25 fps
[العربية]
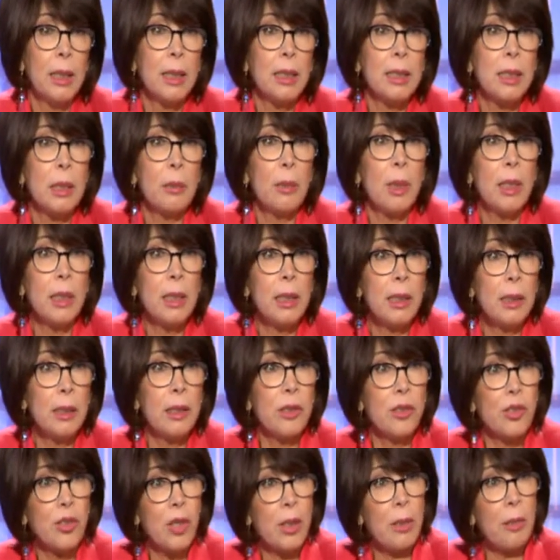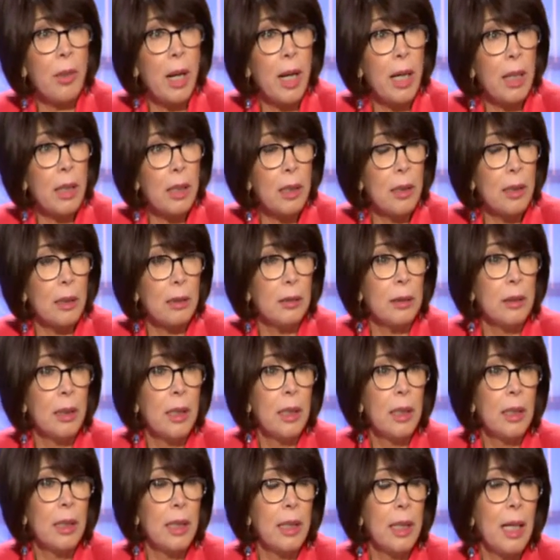إذا مريض دجا معرض
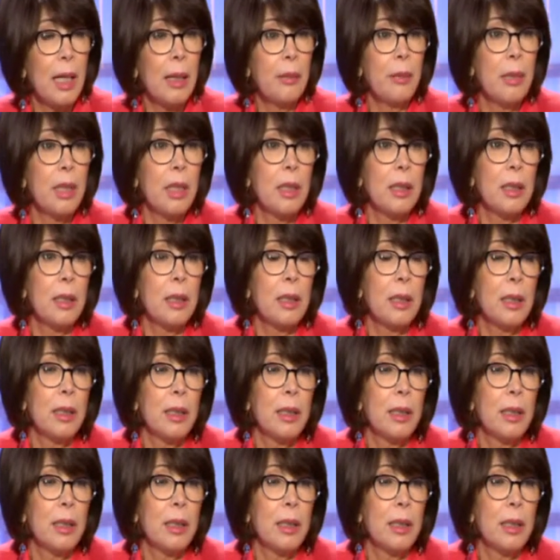ليعمل